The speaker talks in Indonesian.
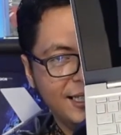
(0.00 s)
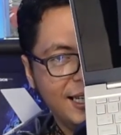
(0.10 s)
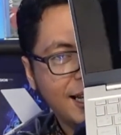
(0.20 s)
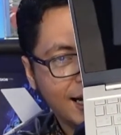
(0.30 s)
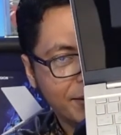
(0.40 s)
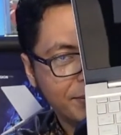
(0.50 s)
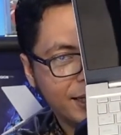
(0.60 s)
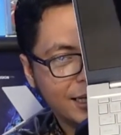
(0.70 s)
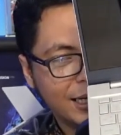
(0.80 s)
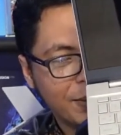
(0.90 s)
Jadi nggak gampang
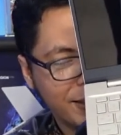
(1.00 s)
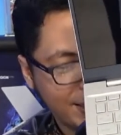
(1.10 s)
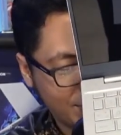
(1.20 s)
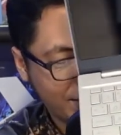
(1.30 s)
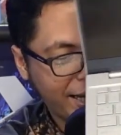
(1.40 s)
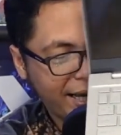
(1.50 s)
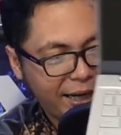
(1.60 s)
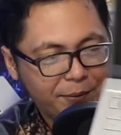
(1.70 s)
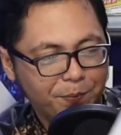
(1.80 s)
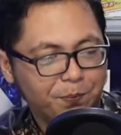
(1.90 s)
kepanjat juga ya.
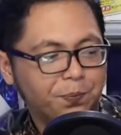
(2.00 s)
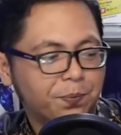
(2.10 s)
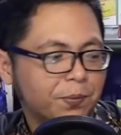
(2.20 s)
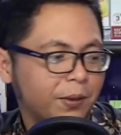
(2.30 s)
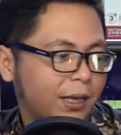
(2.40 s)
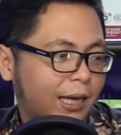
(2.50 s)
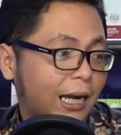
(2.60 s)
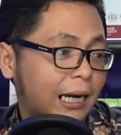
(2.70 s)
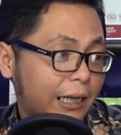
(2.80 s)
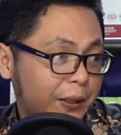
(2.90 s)

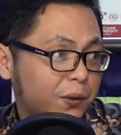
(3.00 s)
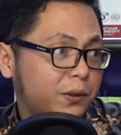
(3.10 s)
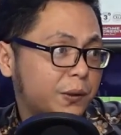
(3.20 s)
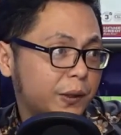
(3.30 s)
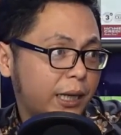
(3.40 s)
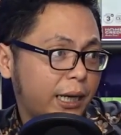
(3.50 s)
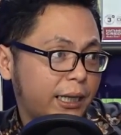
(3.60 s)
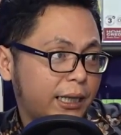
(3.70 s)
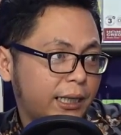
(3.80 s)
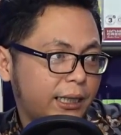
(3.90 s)
Karena di ujungnya
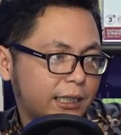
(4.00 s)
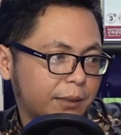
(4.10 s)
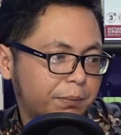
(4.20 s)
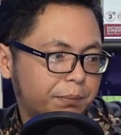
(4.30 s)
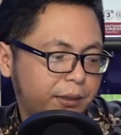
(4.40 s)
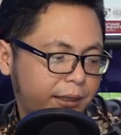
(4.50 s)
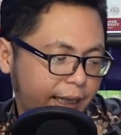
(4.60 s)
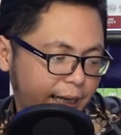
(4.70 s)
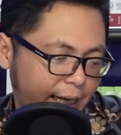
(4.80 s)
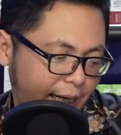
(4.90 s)
ini tetap
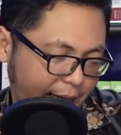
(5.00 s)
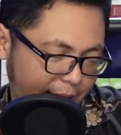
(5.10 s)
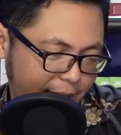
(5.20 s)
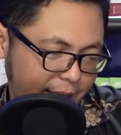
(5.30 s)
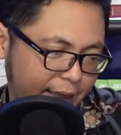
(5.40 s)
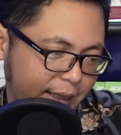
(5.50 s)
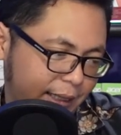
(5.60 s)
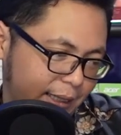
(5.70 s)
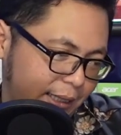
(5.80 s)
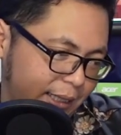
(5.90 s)
delete.
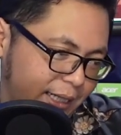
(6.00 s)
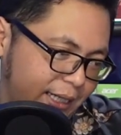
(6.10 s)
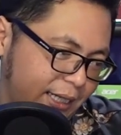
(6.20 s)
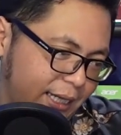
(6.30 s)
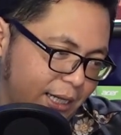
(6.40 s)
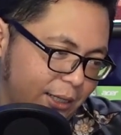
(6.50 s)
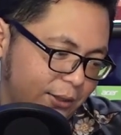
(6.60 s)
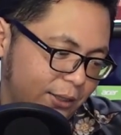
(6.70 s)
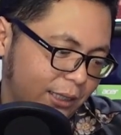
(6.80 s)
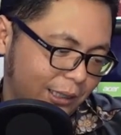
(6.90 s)

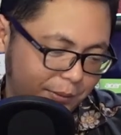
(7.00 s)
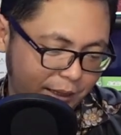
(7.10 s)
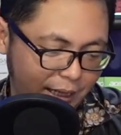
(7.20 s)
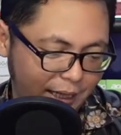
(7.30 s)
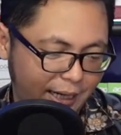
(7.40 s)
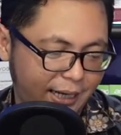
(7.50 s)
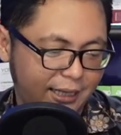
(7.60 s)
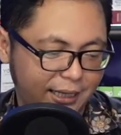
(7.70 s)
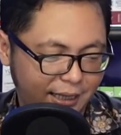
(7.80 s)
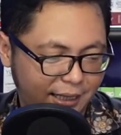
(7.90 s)
Ini tetap delete.
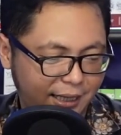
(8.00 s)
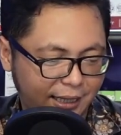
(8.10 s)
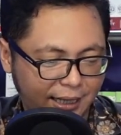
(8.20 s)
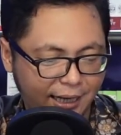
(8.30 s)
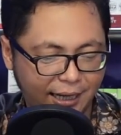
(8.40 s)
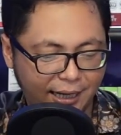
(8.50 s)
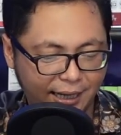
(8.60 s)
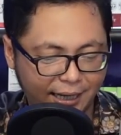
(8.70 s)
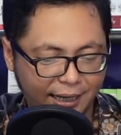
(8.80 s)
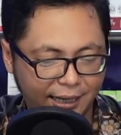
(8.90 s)
Ini
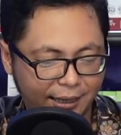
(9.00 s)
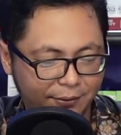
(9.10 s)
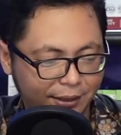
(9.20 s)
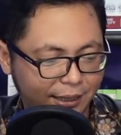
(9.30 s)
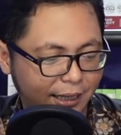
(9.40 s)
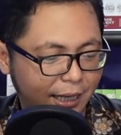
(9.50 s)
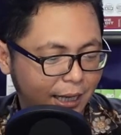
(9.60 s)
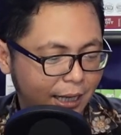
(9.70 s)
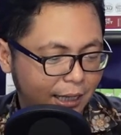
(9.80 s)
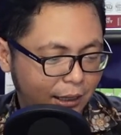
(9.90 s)
keren banget.
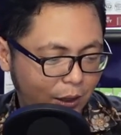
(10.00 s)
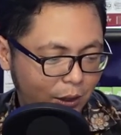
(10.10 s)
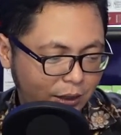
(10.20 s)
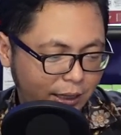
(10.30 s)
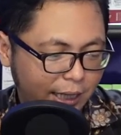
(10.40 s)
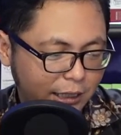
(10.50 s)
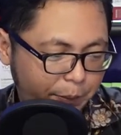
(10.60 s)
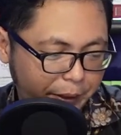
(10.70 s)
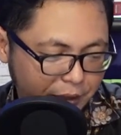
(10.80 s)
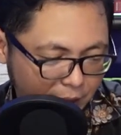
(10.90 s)
Terus yang
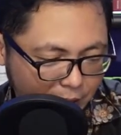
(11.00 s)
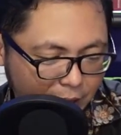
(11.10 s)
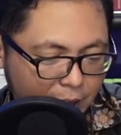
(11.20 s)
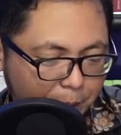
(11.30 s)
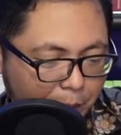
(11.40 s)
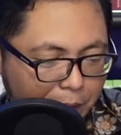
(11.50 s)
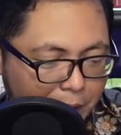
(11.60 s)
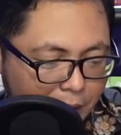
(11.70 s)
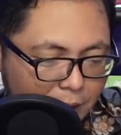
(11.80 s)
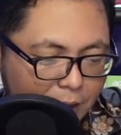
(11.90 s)
spesial dari
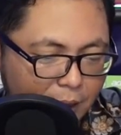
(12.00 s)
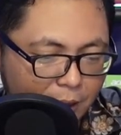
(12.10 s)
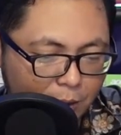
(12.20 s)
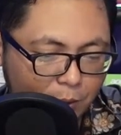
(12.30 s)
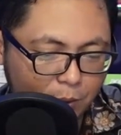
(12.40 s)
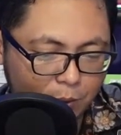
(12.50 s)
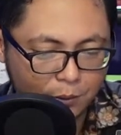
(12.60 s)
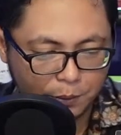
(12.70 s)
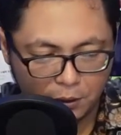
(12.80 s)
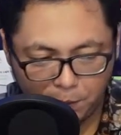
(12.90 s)
keyboard itu
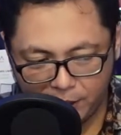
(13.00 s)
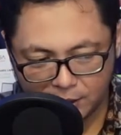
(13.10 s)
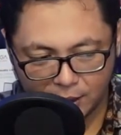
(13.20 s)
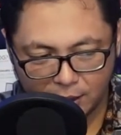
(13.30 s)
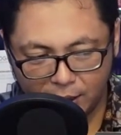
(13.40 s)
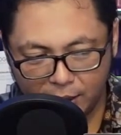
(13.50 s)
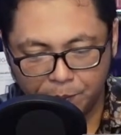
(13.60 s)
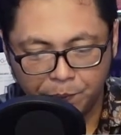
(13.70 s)
seperti biasa. Jadi